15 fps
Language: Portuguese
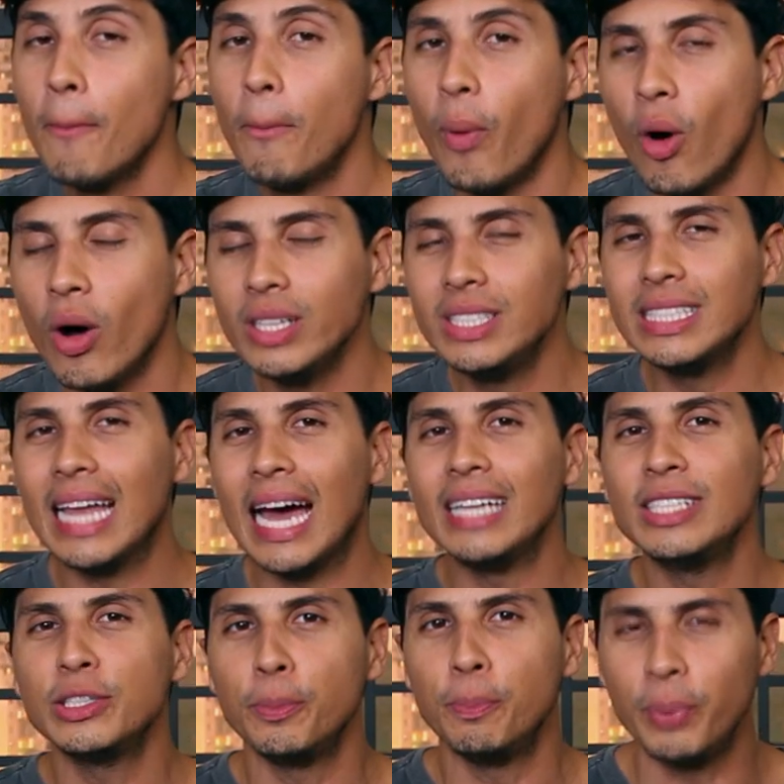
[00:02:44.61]
pode dar
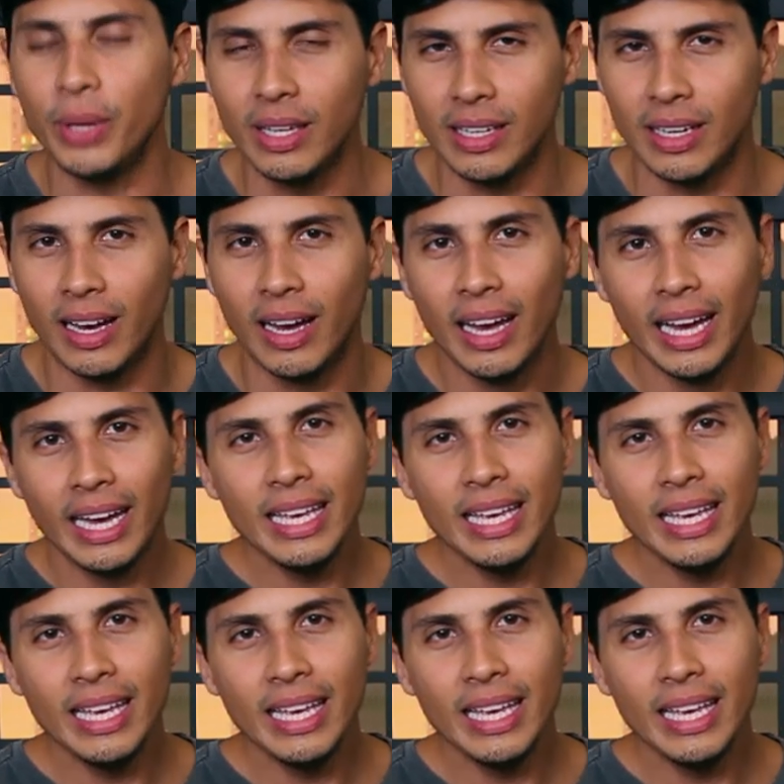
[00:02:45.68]
espinha.